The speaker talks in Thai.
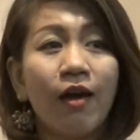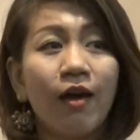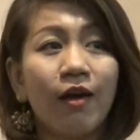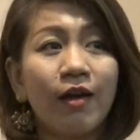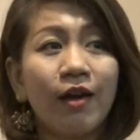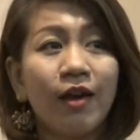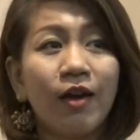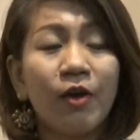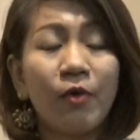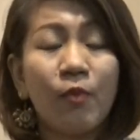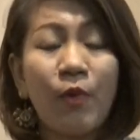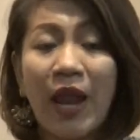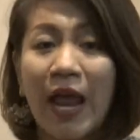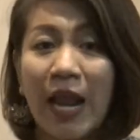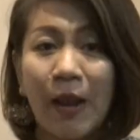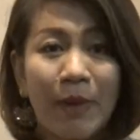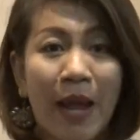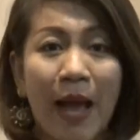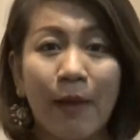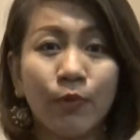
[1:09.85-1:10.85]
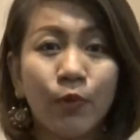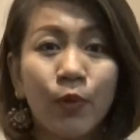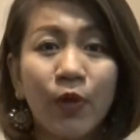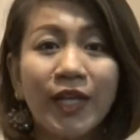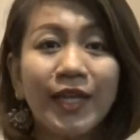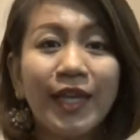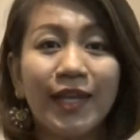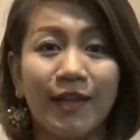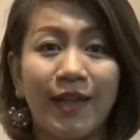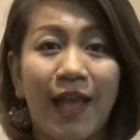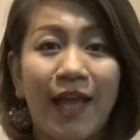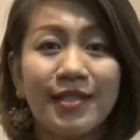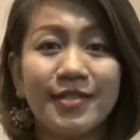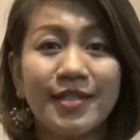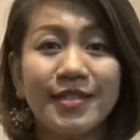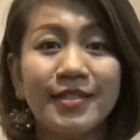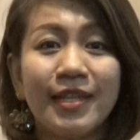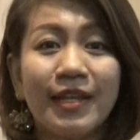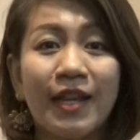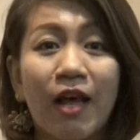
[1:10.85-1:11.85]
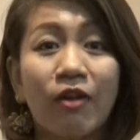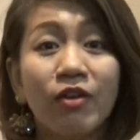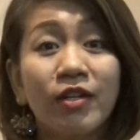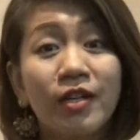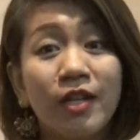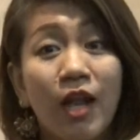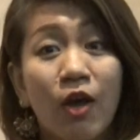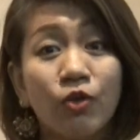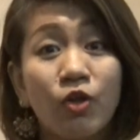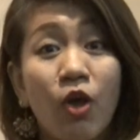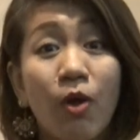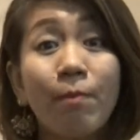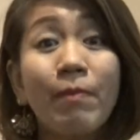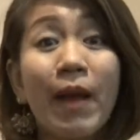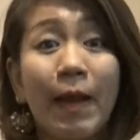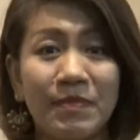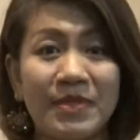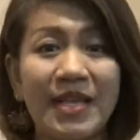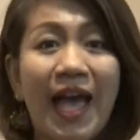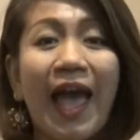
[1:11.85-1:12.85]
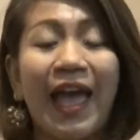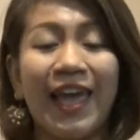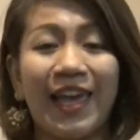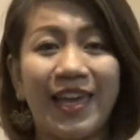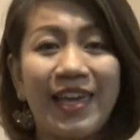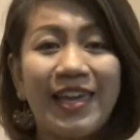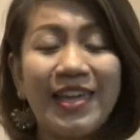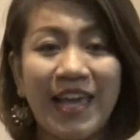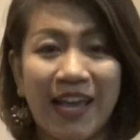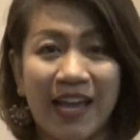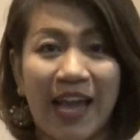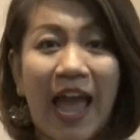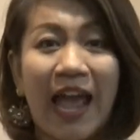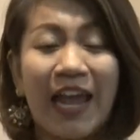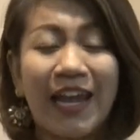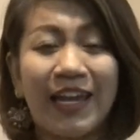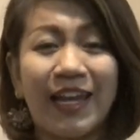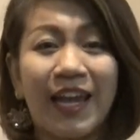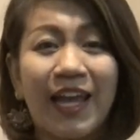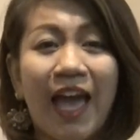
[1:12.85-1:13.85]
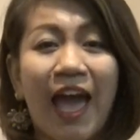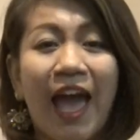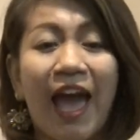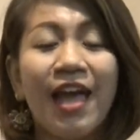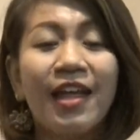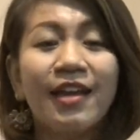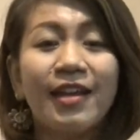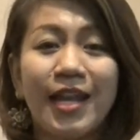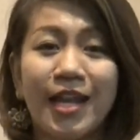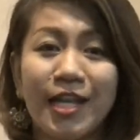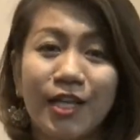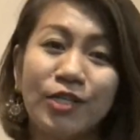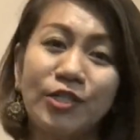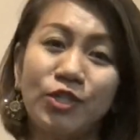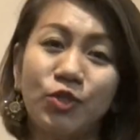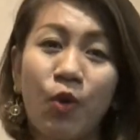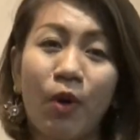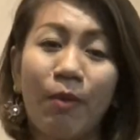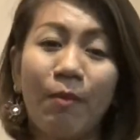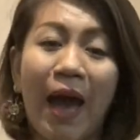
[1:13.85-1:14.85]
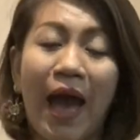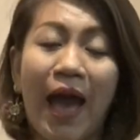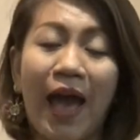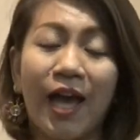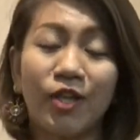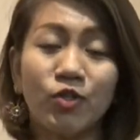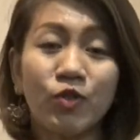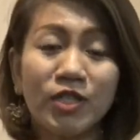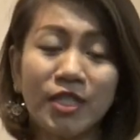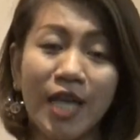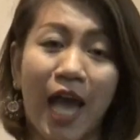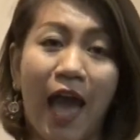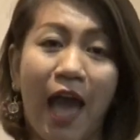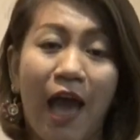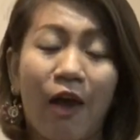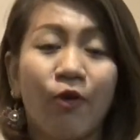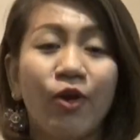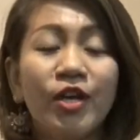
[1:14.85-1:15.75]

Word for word: เเวลาเราทำธุรกิจเนี่ยจริงๆแล้วคือเราต้องปรับใช้ยังไงนะคะ นั่นคือช่วงบ่ายช่วงเช้า